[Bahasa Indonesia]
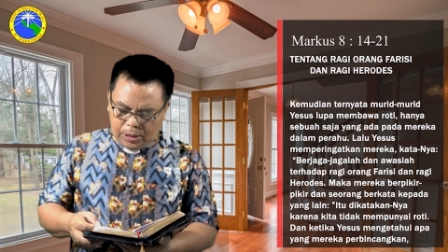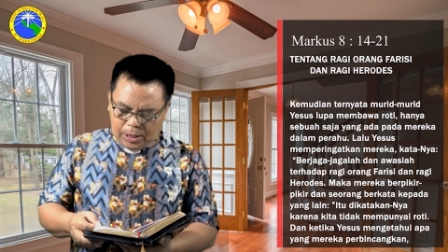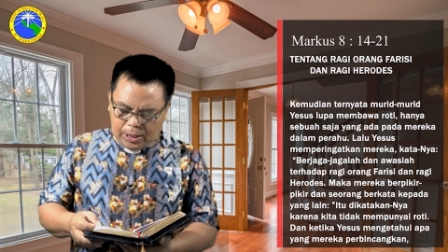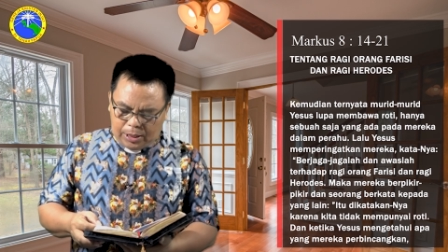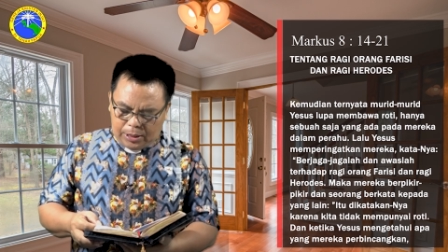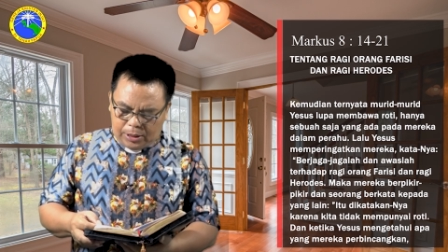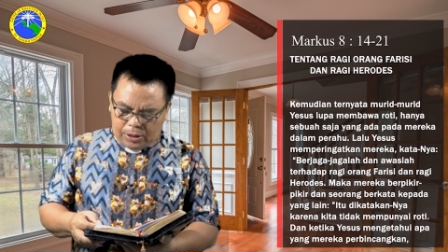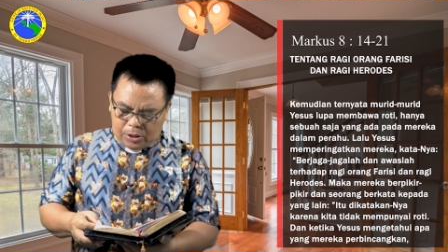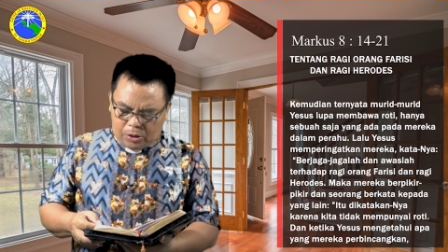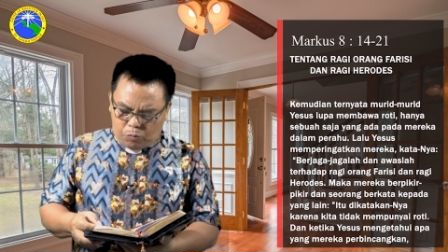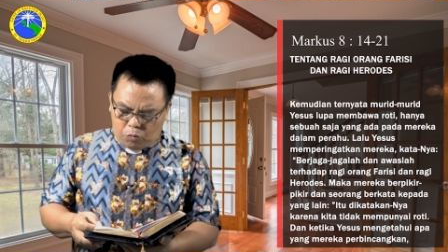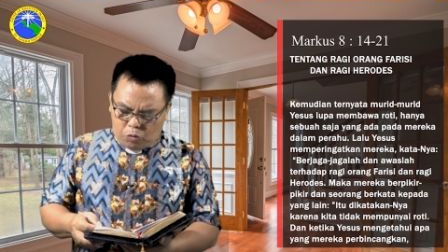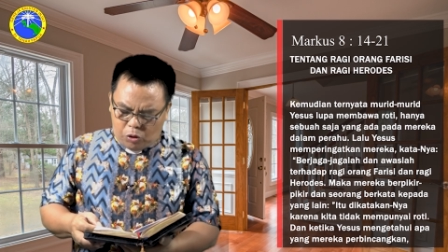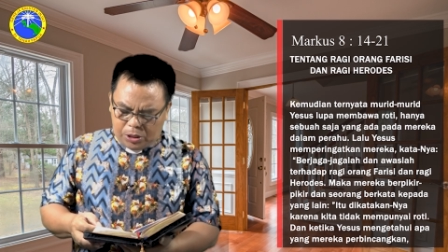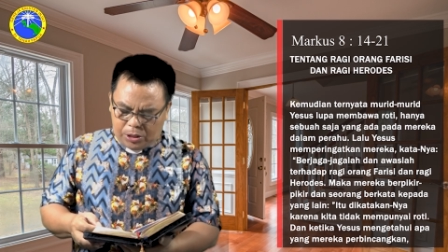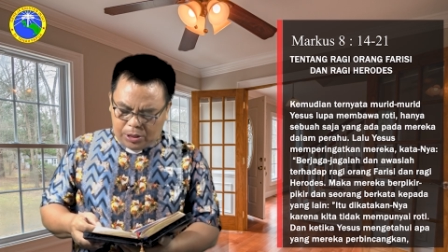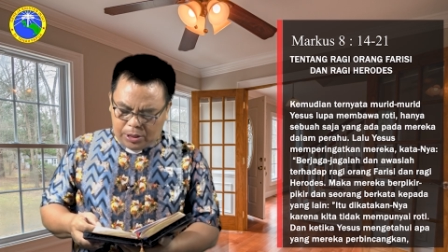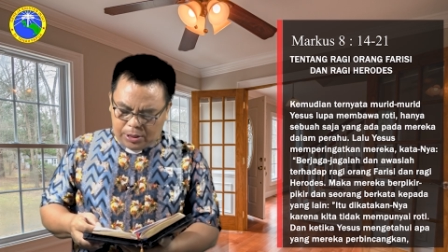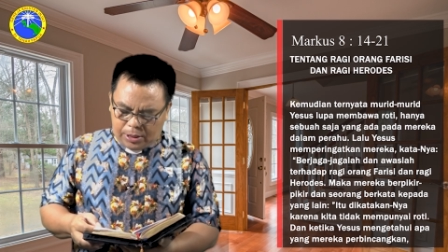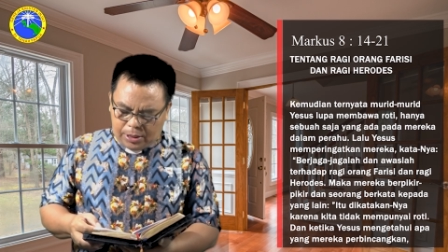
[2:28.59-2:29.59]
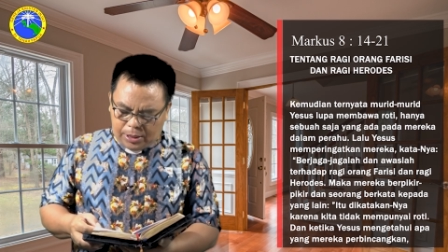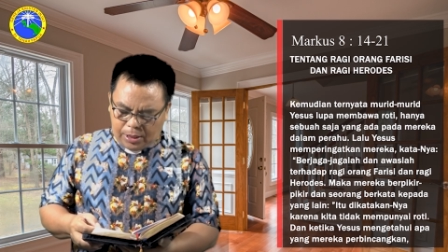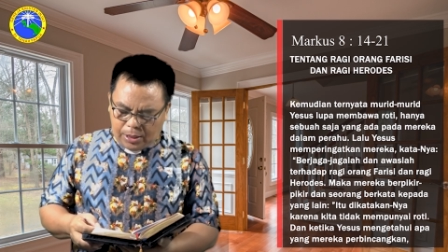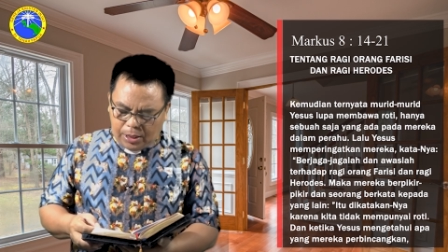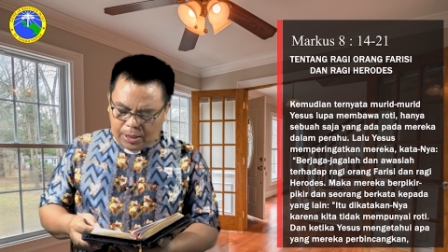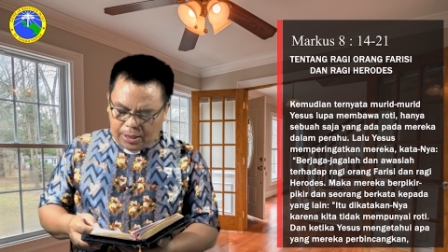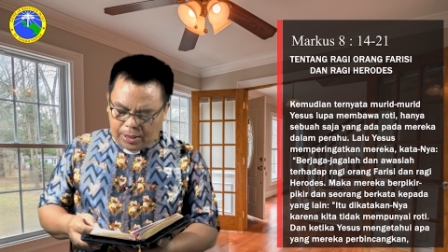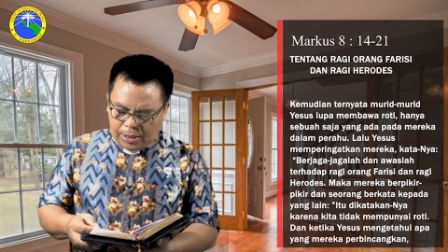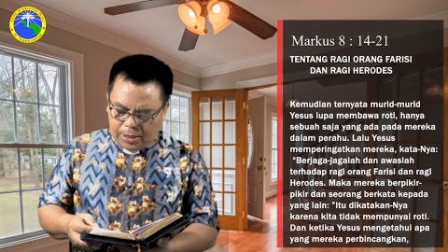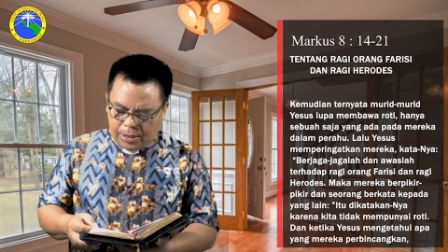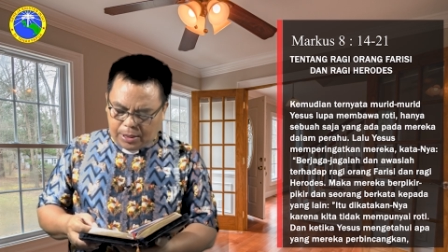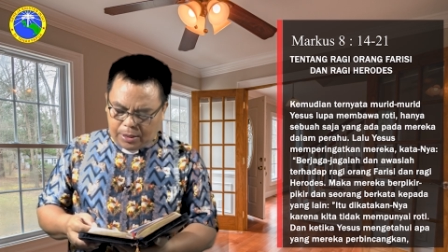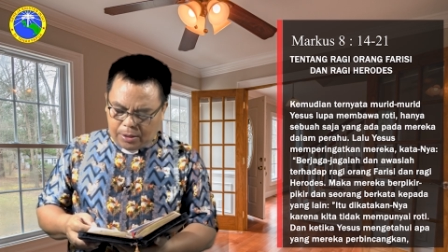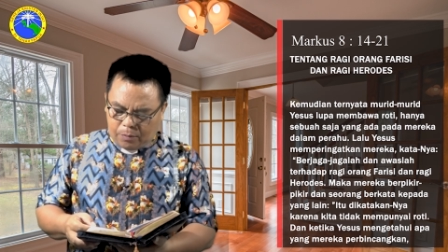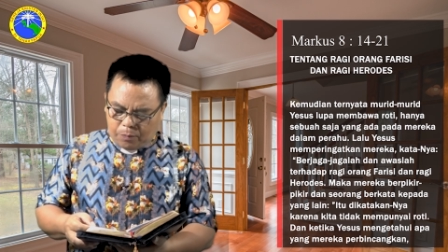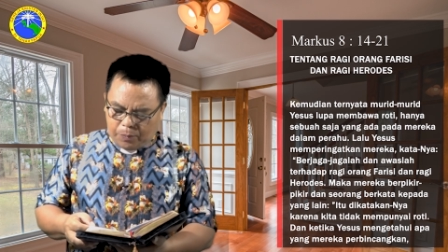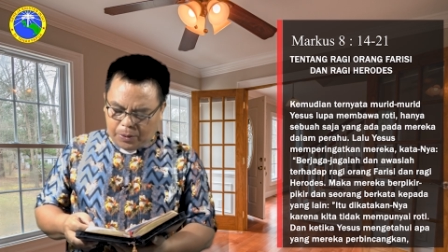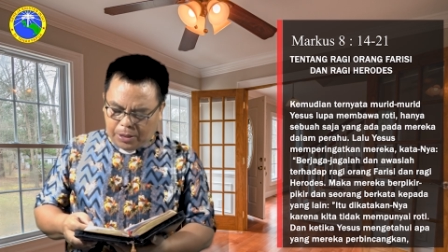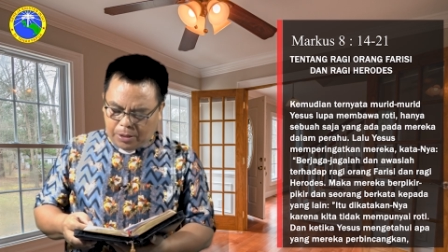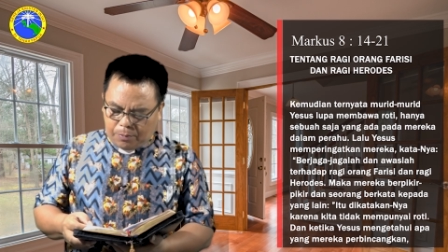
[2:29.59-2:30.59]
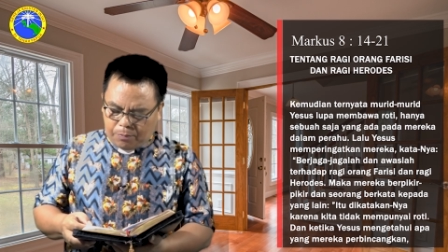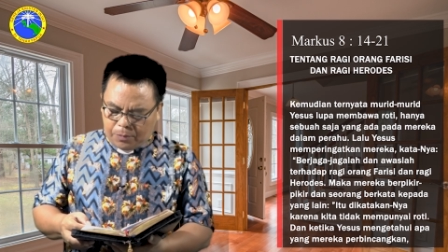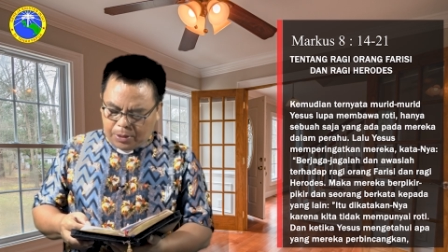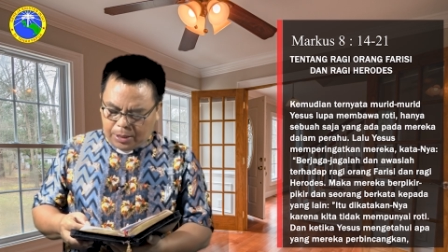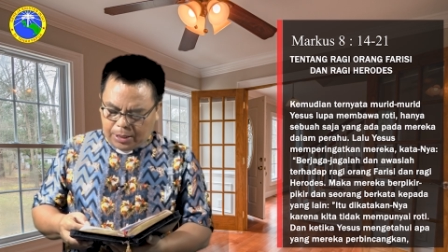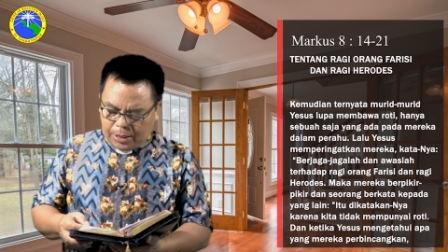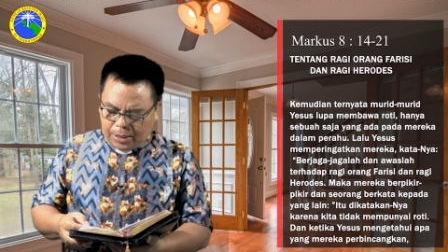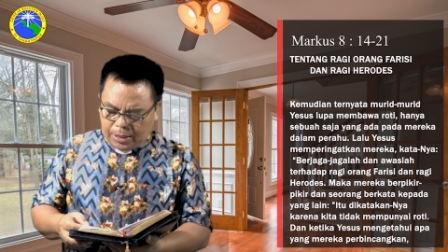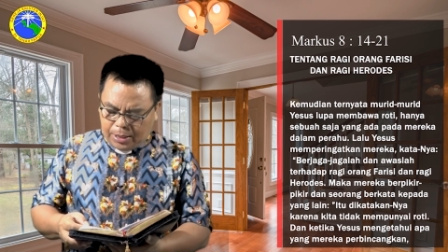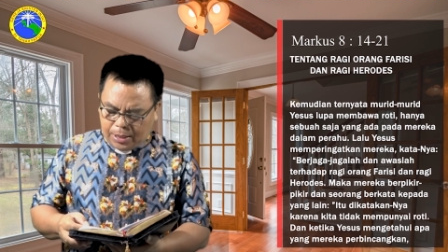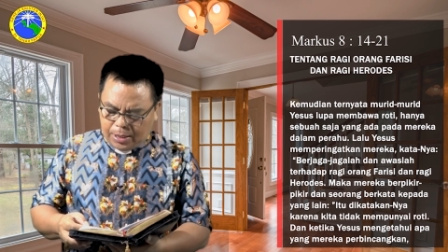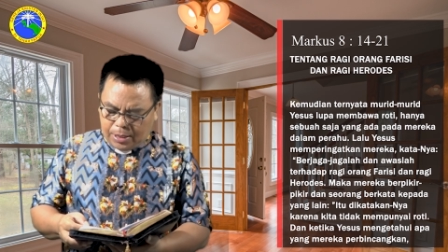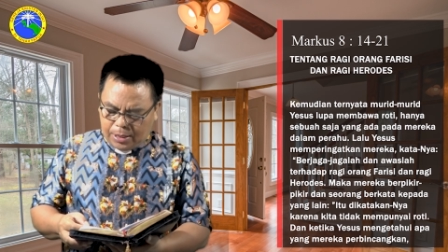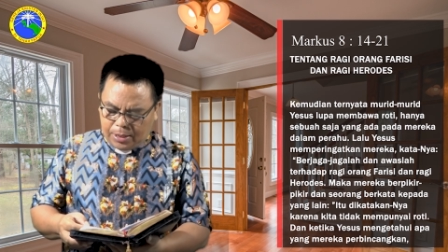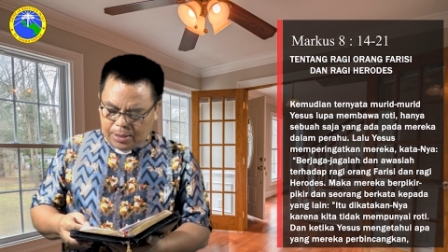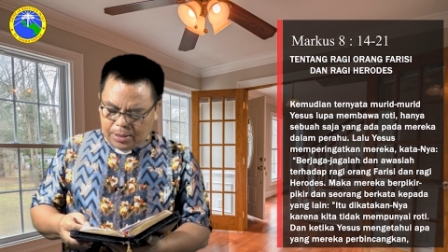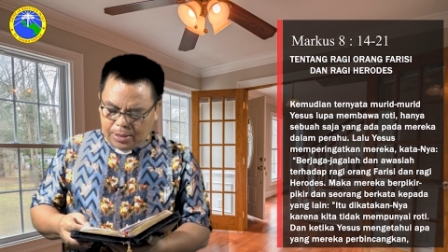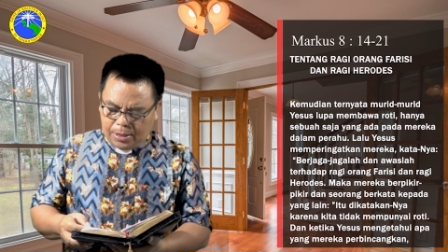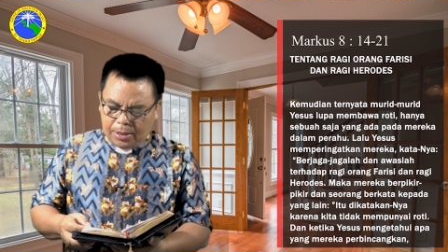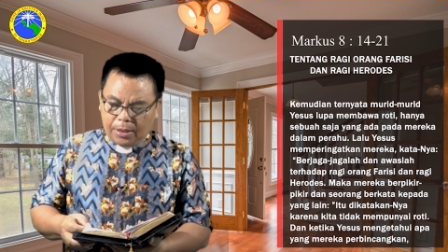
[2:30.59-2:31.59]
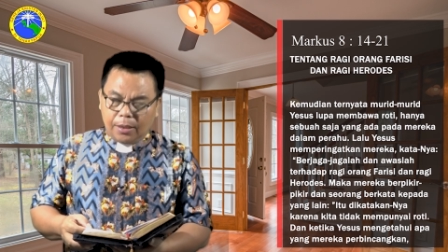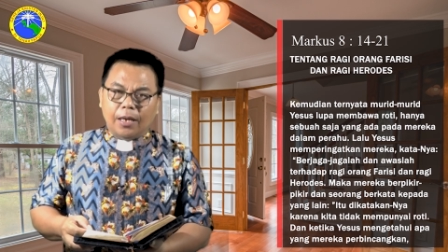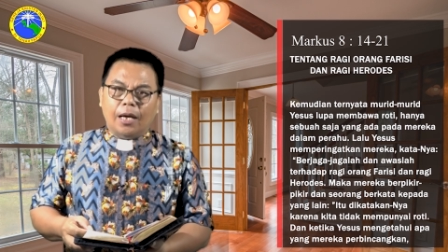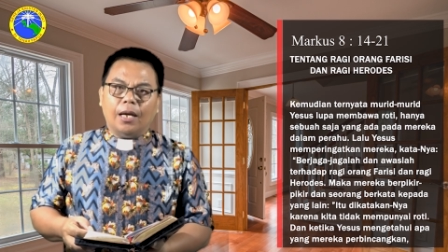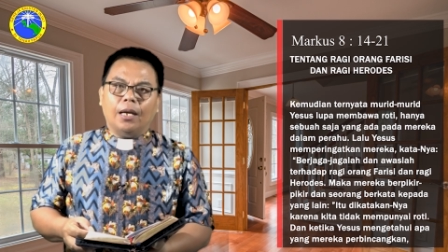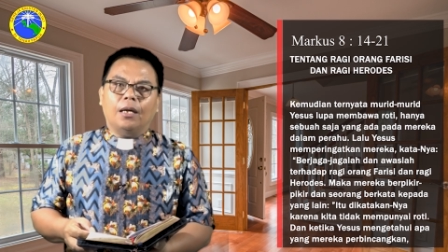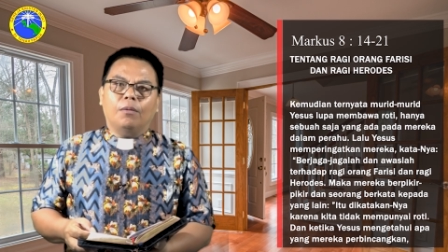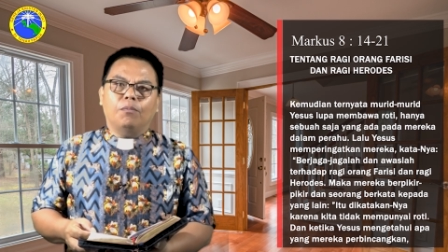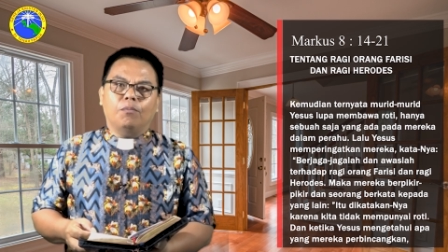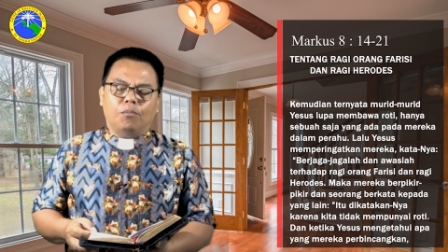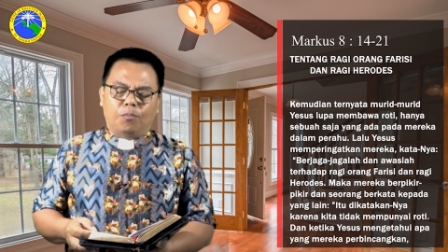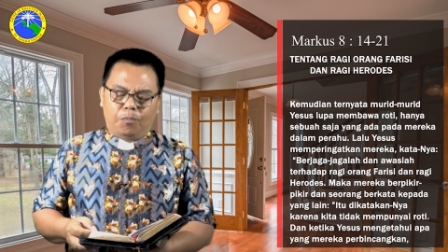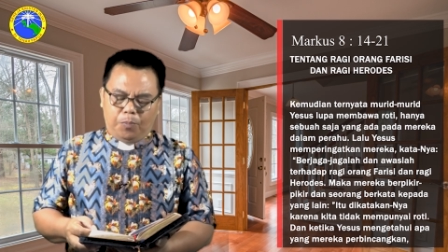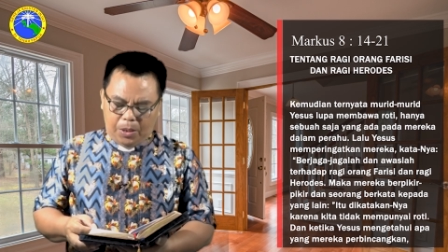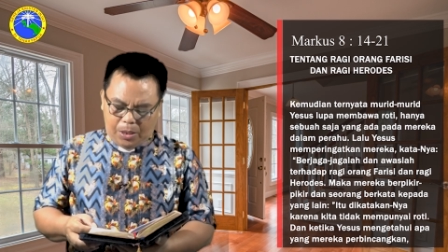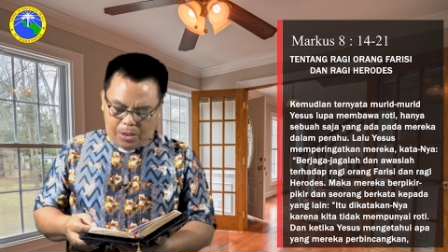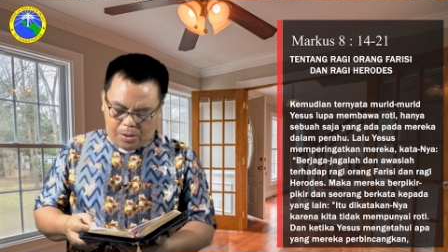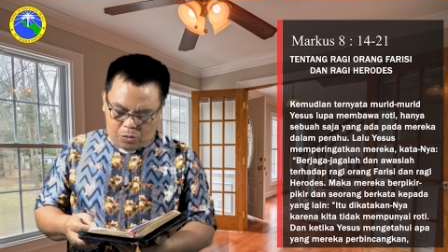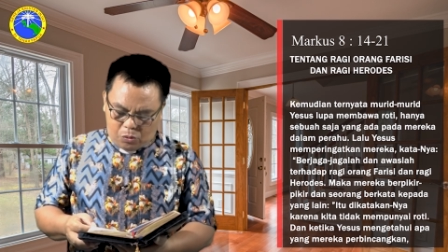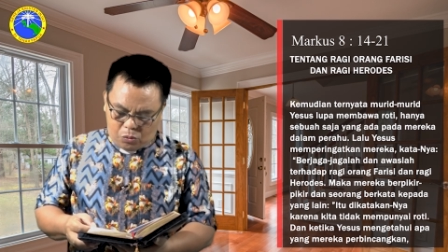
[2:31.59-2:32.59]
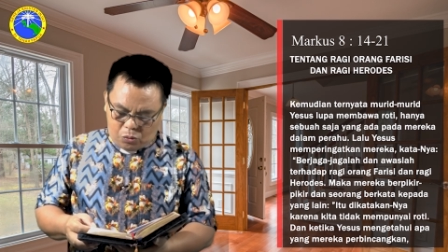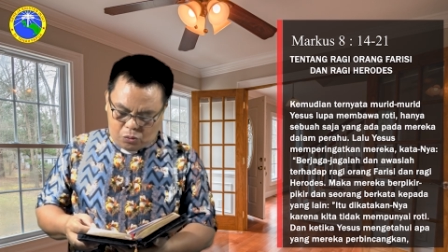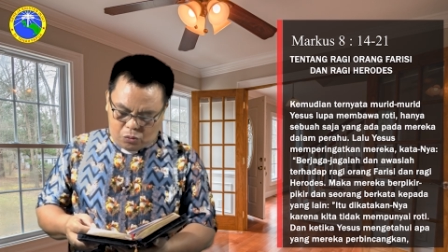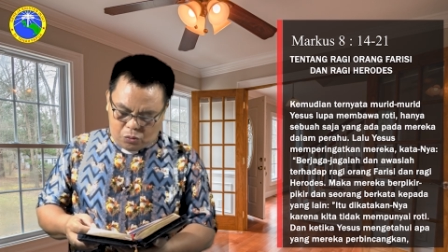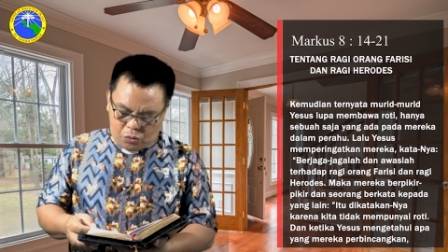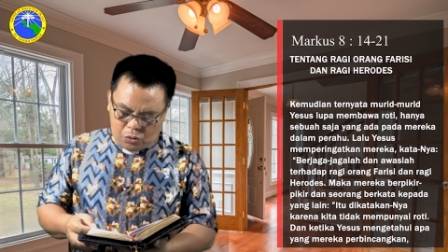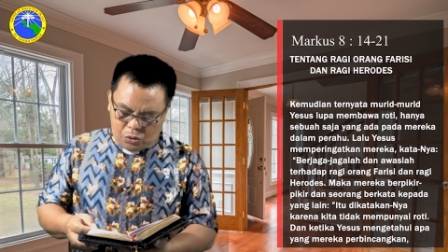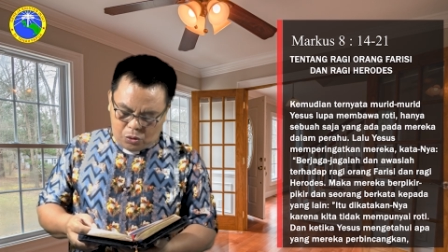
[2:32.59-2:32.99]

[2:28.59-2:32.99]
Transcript: hanya sebuah saja yang ada pada mereka dalam perahu.